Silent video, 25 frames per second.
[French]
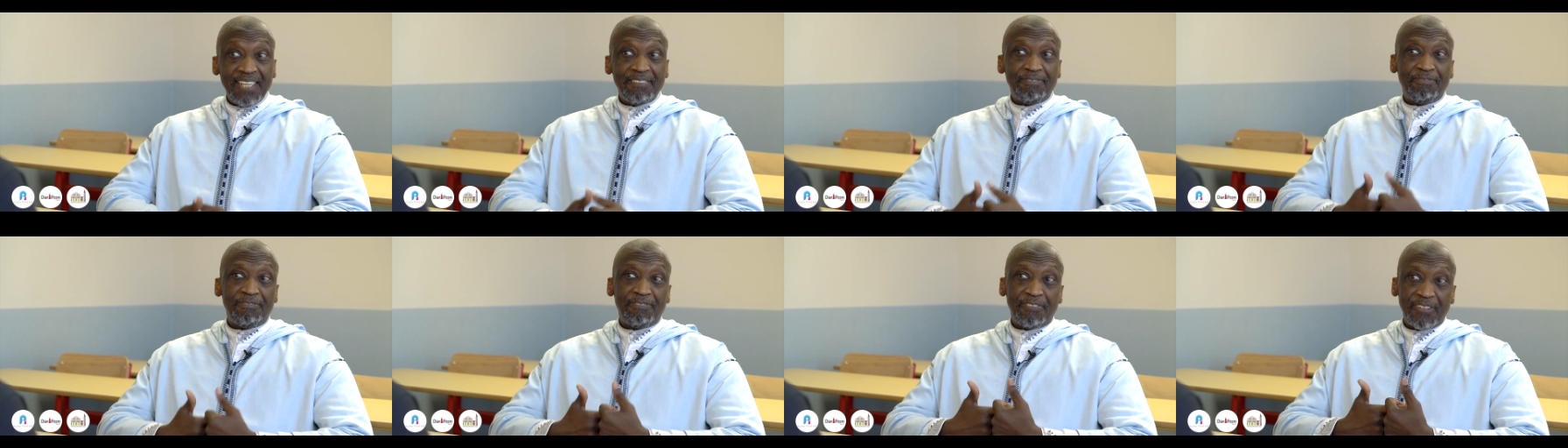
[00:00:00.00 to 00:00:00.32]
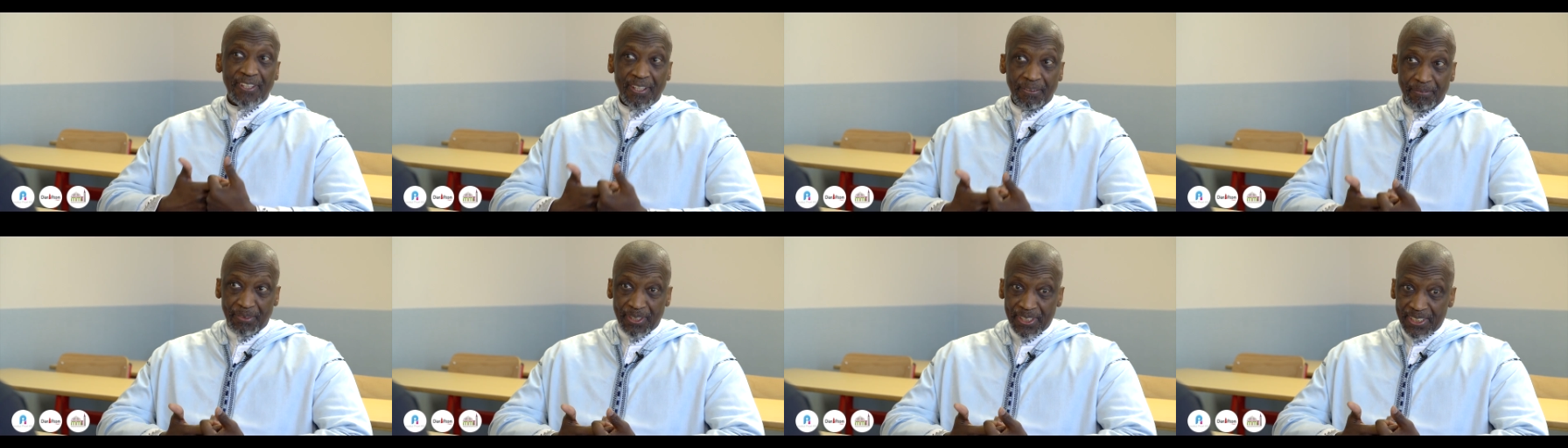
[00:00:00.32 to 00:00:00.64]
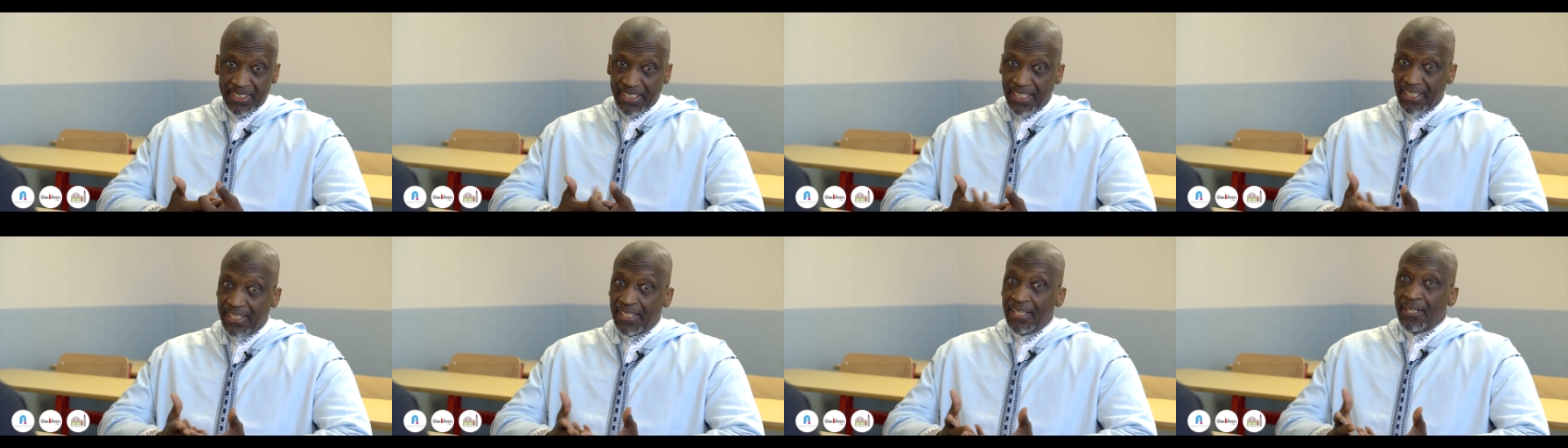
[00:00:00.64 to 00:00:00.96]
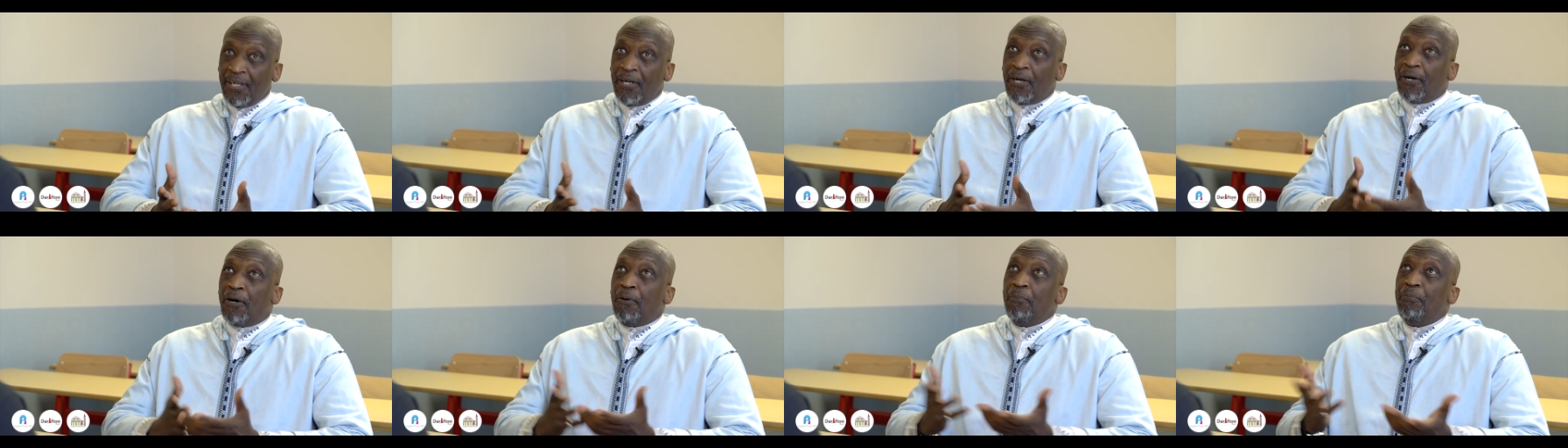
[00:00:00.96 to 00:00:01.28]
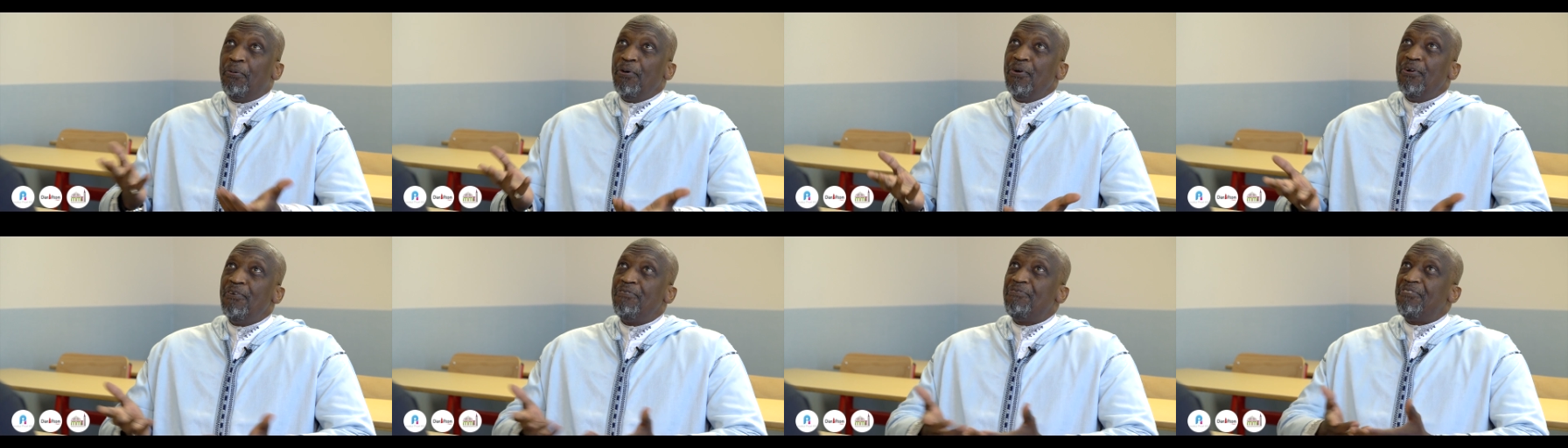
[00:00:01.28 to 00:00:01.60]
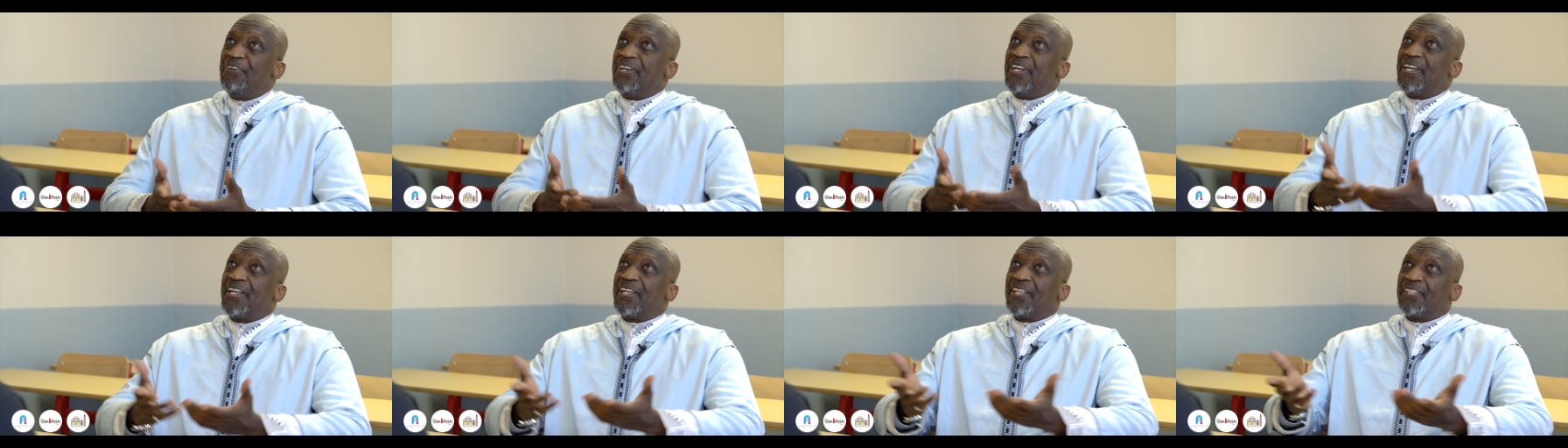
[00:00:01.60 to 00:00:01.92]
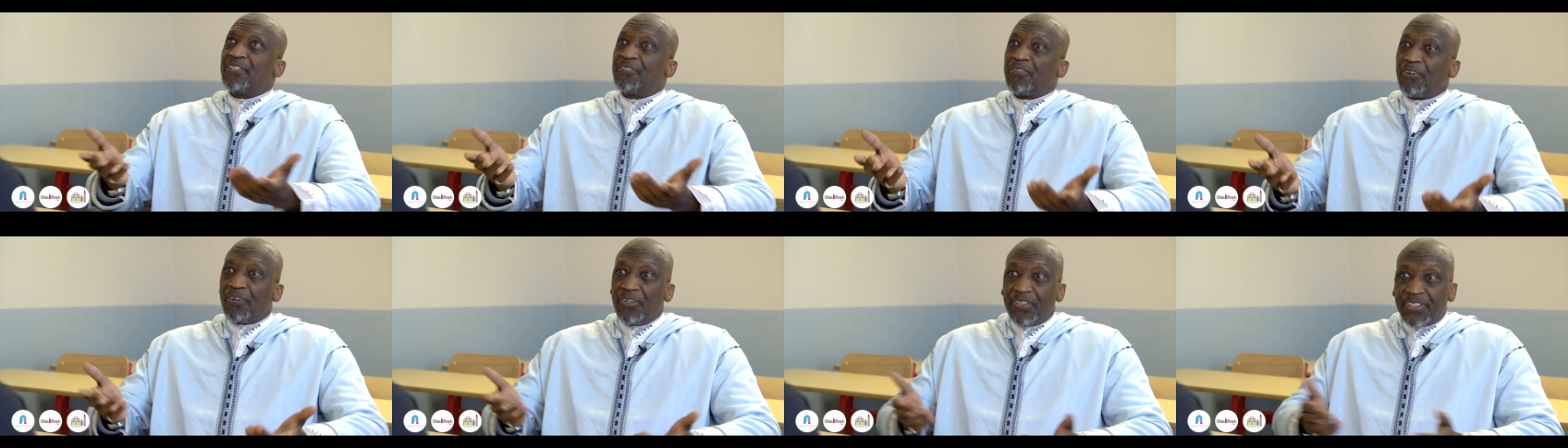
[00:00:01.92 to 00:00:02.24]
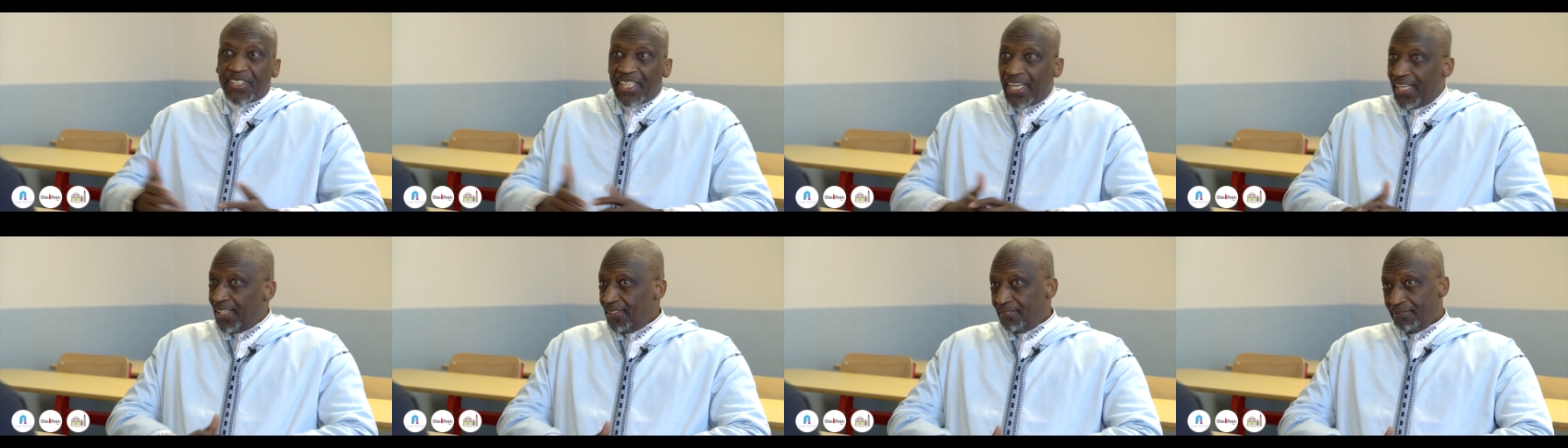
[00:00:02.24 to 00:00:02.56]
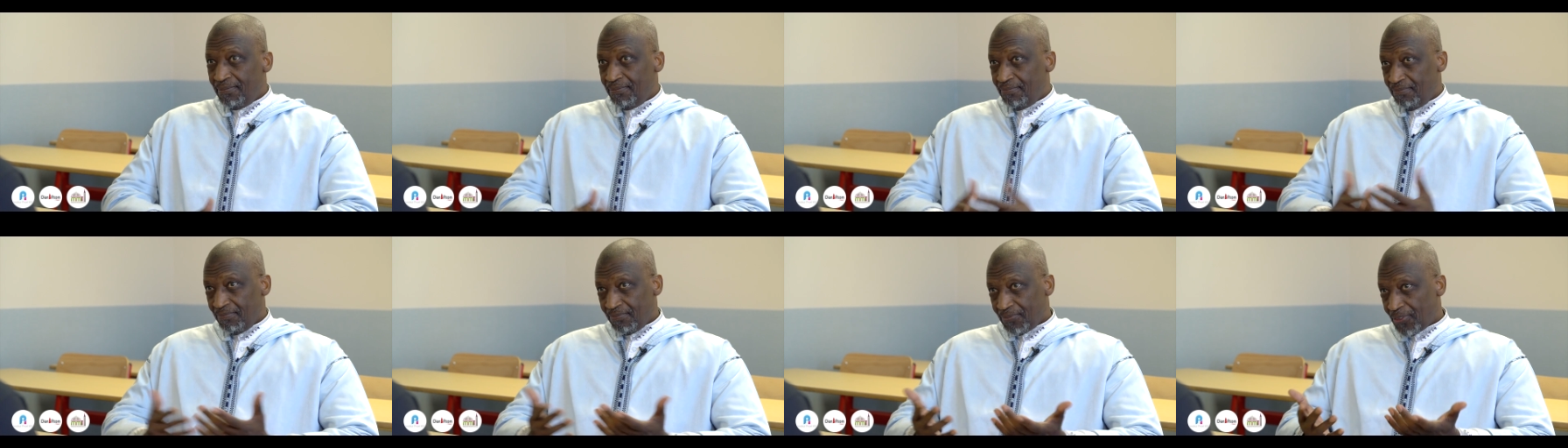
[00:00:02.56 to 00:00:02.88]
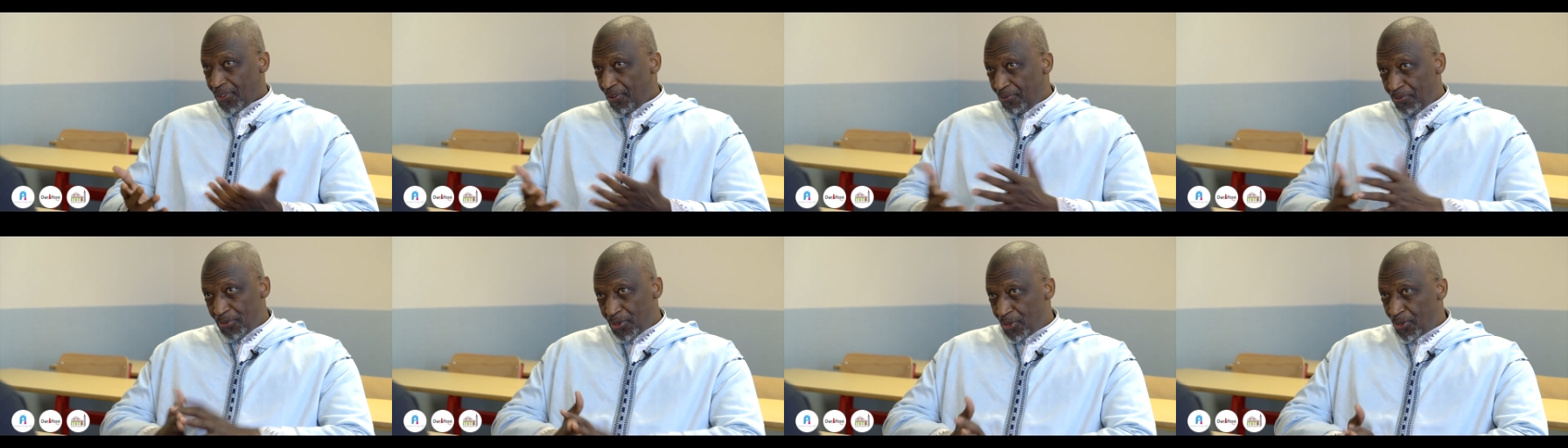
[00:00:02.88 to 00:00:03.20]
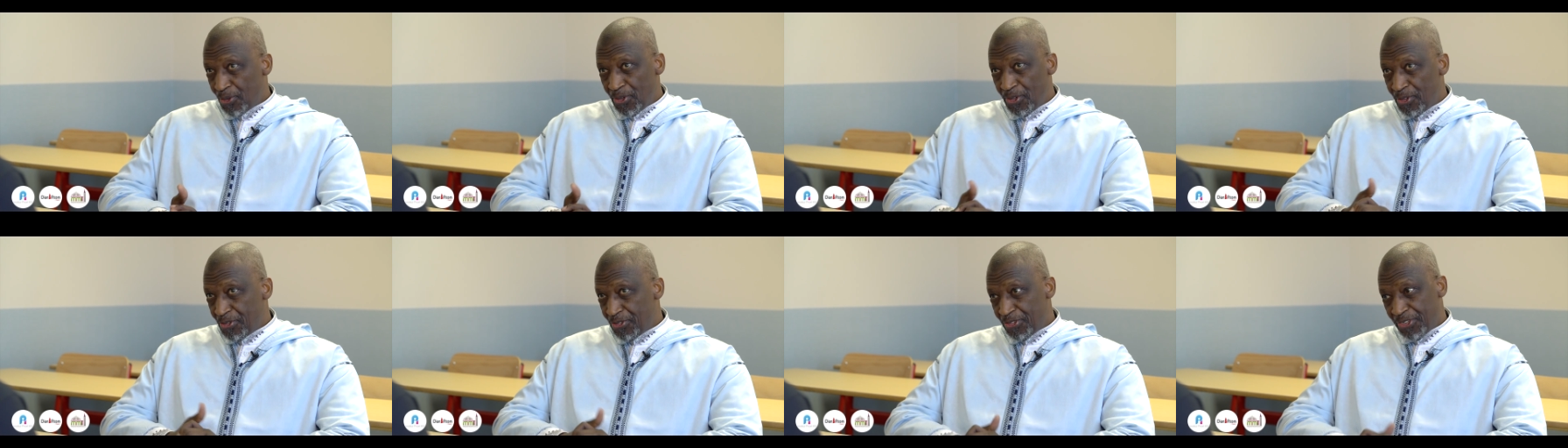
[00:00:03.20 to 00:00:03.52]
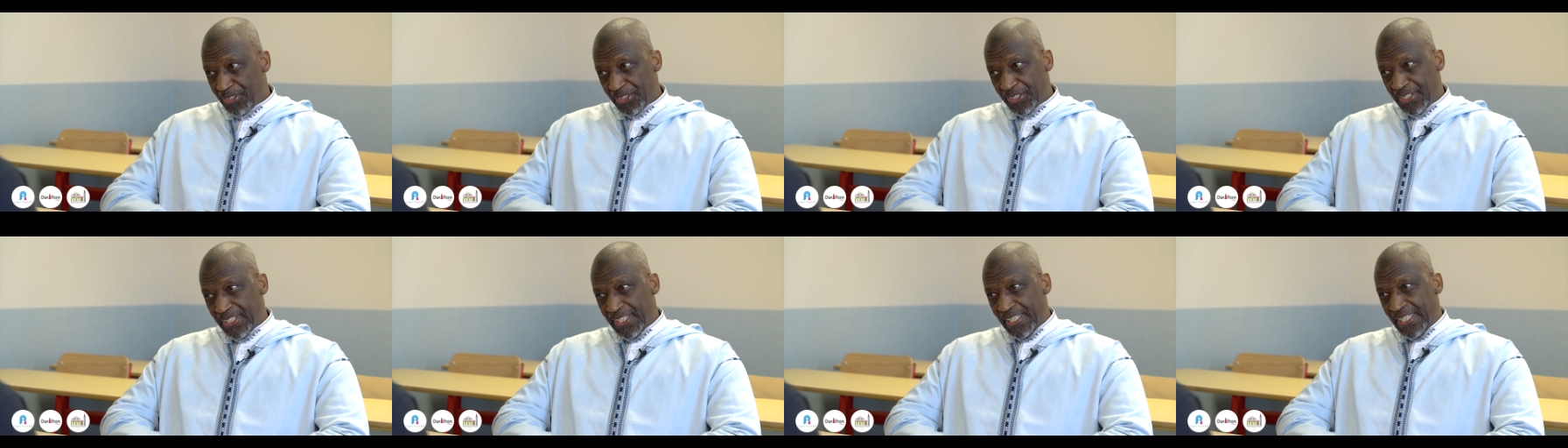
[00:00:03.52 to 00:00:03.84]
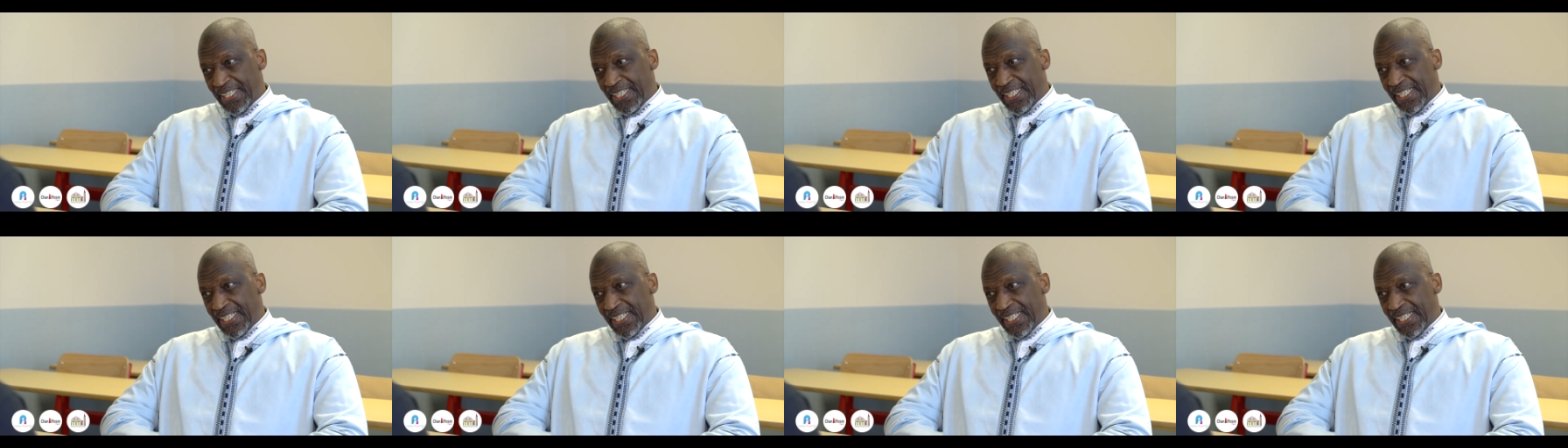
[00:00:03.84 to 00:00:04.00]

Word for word: est fondamental. On peut le faire sur le tas, comme beaucoup le font.